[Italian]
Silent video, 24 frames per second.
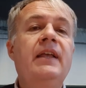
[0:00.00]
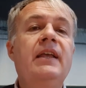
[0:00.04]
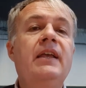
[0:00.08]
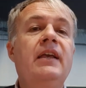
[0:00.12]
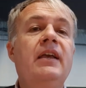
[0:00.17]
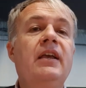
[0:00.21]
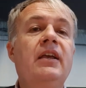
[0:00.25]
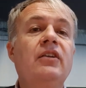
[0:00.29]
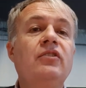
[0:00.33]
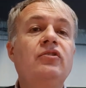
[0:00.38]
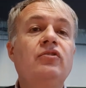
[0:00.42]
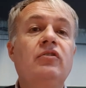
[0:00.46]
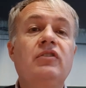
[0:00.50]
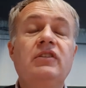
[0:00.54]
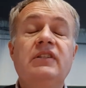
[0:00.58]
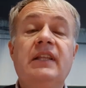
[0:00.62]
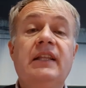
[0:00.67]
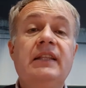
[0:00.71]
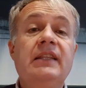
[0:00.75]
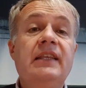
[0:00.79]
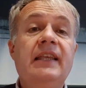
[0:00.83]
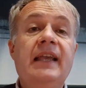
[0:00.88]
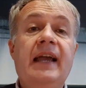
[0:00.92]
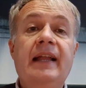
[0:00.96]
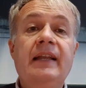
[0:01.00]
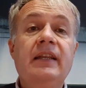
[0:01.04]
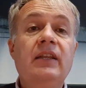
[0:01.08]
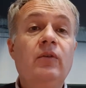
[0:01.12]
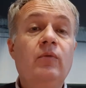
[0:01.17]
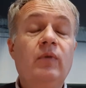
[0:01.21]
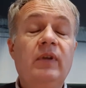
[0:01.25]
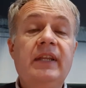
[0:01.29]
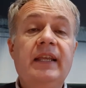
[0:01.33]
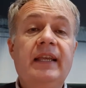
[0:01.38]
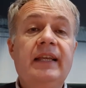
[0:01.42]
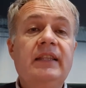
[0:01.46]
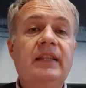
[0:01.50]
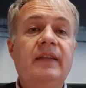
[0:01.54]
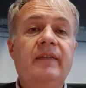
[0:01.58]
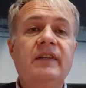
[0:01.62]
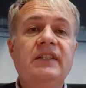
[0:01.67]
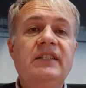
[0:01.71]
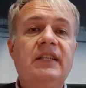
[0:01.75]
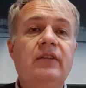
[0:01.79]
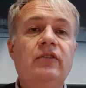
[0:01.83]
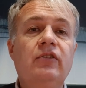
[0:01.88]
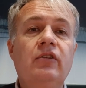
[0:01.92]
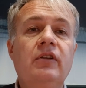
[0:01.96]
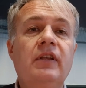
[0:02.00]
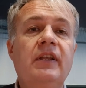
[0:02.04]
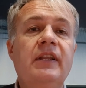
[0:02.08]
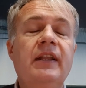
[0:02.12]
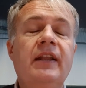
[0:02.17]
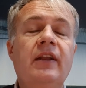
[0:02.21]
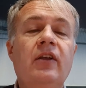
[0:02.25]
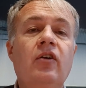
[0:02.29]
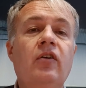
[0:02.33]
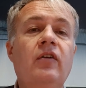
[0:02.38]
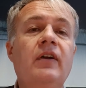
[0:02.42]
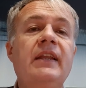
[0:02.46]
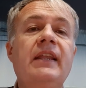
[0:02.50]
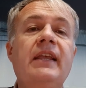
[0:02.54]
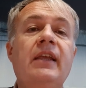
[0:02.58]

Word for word: Eh, sono stati anni quelli che ha attraversato Leonard Cohen,